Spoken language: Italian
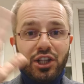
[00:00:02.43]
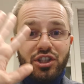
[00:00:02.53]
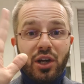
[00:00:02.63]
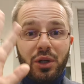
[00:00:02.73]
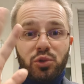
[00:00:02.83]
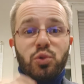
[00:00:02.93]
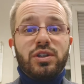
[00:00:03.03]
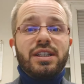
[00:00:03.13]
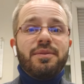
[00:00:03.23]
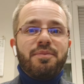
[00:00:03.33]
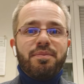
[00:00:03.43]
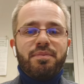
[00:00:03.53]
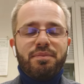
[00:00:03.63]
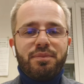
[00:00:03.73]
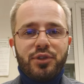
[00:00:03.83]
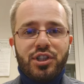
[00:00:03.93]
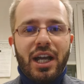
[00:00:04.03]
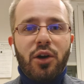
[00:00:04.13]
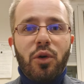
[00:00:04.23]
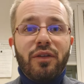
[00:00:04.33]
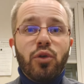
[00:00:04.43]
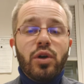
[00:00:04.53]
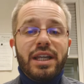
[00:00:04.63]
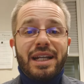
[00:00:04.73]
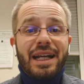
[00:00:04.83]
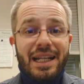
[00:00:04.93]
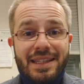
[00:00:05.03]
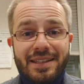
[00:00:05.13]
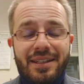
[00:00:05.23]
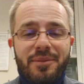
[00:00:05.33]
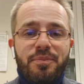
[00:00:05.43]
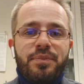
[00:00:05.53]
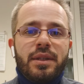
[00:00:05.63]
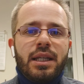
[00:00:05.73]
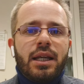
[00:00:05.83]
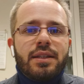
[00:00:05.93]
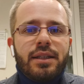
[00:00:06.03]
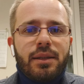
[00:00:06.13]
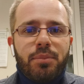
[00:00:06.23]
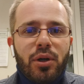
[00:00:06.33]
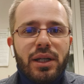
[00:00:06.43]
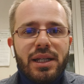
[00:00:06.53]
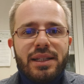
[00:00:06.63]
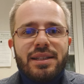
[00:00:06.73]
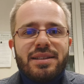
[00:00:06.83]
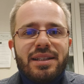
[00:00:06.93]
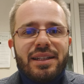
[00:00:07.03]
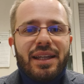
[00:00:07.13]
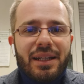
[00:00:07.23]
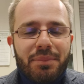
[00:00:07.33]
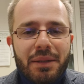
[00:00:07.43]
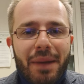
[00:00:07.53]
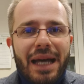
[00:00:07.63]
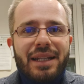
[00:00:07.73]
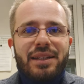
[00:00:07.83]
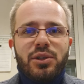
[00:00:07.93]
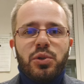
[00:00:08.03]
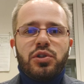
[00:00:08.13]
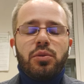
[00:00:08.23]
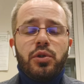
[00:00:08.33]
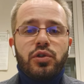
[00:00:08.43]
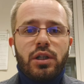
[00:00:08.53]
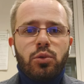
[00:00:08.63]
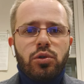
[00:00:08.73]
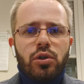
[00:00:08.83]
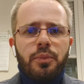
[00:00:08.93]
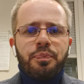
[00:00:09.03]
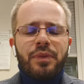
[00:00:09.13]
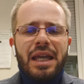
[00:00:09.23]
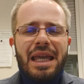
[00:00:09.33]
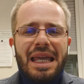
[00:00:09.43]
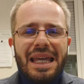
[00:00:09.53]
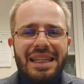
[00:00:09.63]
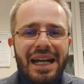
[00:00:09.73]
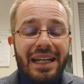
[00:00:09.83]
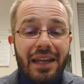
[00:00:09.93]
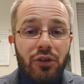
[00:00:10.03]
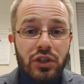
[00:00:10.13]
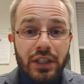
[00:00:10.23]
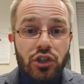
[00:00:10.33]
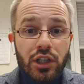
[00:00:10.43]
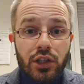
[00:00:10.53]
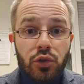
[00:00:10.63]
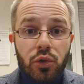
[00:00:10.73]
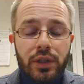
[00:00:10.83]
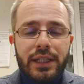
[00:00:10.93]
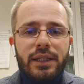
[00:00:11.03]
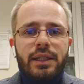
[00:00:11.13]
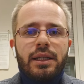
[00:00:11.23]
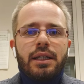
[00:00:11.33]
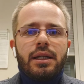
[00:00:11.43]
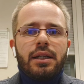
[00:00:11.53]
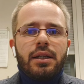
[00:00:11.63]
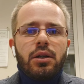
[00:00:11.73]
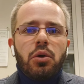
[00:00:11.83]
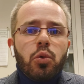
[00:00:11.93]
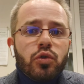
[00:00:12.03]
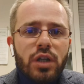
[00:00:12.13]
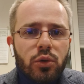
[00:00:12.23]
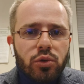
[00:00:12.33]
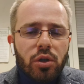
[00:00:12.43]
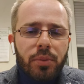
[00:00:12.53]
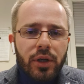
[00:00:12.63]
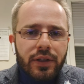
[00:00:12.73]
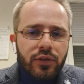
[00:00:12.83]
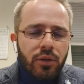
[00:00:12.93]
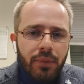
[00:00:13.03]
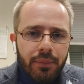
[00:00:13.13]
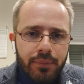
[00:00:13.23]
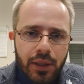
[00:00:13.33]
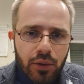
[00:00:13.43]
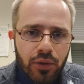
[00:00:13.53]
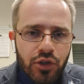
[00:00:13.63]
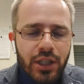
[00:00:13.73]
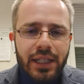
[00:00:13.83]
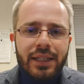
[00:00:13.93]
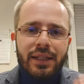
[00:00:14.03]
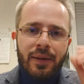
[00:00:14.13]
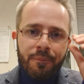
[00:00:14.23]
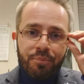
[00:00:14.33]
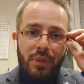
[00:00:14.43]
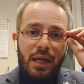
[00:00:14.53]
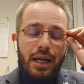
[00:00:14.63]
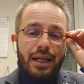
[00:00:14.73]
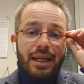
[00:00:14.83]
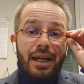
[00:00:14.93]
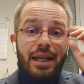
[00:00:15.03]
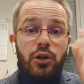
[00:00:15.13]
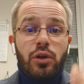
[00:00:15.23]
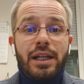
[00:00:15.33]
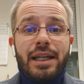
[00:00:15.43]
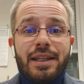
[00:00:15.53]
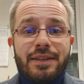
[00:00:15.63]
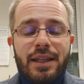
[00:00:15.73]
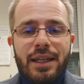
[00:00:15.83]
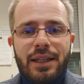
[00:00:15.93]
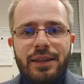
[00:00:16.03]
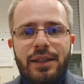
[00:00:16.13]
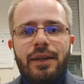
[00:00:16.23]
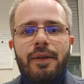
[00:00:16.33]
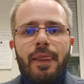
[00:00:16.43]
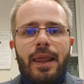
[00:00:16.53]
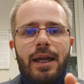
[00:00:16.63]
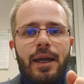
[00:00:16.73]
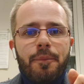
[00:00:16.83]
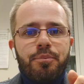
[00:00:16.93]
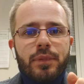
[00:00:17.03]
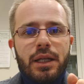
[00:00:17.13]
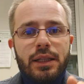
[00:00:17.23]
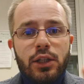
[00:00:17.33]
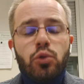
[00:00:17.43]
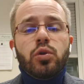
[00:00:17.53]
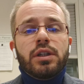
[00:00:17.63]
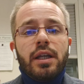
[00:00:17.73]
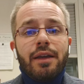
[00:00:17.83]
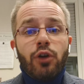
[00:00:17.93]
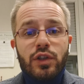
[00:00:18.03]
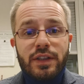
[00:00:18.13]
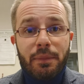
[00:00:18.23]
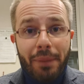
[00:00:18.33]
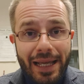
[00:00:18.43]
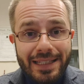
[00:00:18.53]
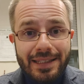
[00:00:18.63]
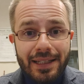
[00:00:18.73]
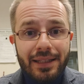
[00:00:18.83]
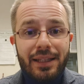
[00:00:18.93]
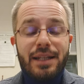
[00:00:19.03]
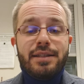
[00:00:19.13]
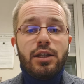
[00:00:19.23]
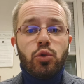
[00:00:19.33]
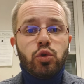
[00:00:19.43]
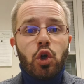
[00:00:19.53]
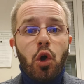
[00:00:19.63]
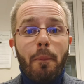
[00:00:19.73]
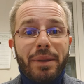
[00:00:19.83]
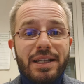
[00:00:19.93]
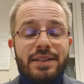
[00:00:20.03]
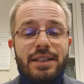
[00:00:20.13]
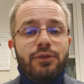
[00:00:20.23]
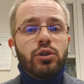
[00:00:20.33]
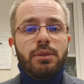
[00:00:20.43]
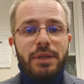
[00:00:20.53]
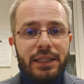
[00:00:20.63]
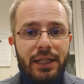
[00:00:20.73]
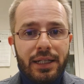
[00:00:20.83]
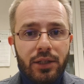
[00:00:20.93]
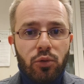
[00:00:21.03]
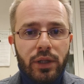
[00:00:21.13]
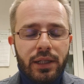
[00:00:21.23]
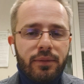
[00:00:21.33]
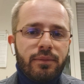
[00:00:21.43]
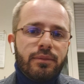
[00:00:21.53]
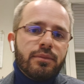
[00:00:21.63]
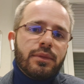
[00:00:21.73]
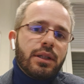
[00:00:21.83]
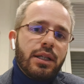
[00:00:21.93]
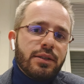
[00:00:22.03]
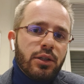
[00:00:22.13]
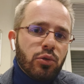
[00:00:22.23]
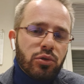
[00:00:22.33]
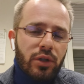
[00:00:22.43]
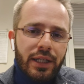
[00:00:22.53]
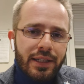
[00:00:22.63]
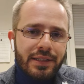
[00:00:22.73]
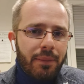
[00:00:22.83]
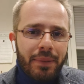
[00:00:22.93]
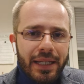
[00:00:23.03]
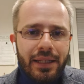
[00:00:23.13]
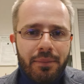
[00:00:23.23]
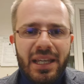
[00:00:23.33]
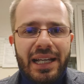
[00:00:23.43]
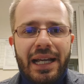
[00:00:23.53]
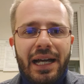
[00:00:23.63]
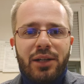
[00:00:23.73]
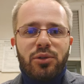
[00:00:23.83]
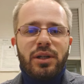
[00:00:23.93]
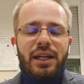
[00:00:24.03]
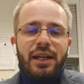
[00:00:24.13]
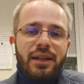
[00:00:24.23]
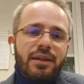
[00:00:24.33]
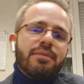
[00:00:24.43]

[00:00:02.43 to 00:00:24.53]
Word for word: Ciao a tutti, ciao a voi ragazzi, che siete poi i destinatari primari di questo mio saluto, ed anche ai vostri genitori. Eh, un saluto poi, insomma, me lo concedete, anche ai colleghi insegnanti ehm, di tutti i vostri plessi dell'Istituto Comprensivo di Pietra Ligure, istituto che sapete mi è caro, eh?